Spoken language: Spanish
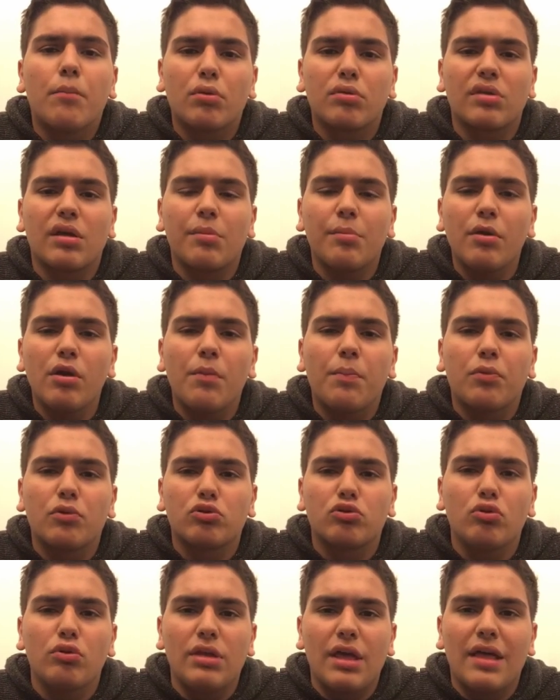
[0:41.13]
por darme la
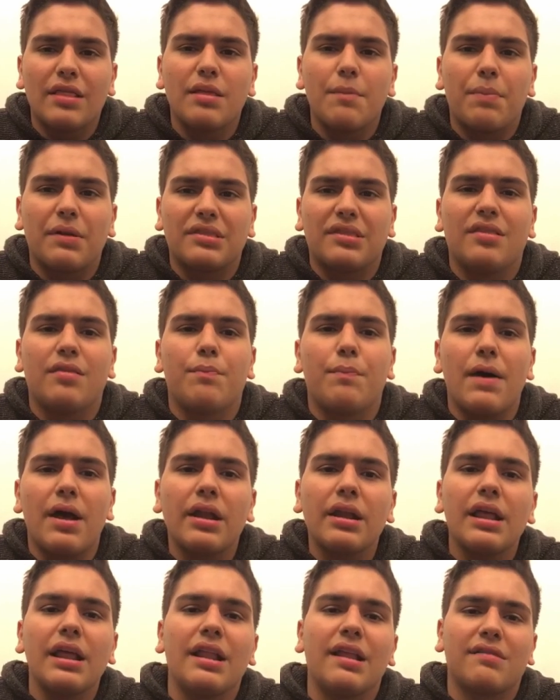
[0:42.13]
oportunidad de
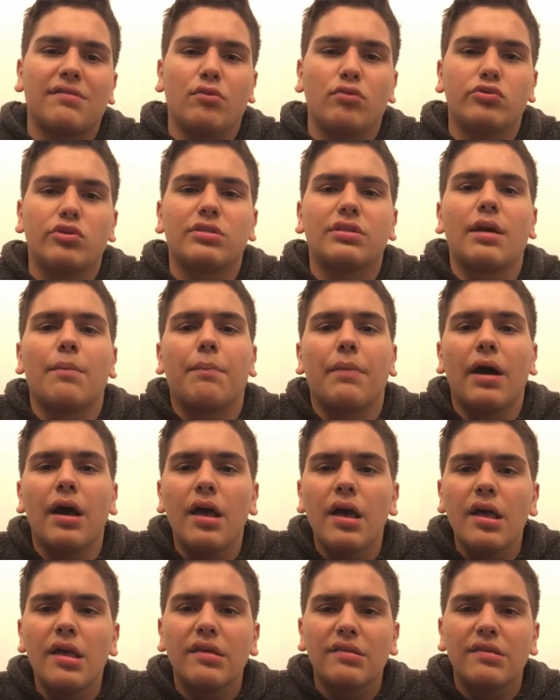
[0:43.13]
participar en la segunda etapa.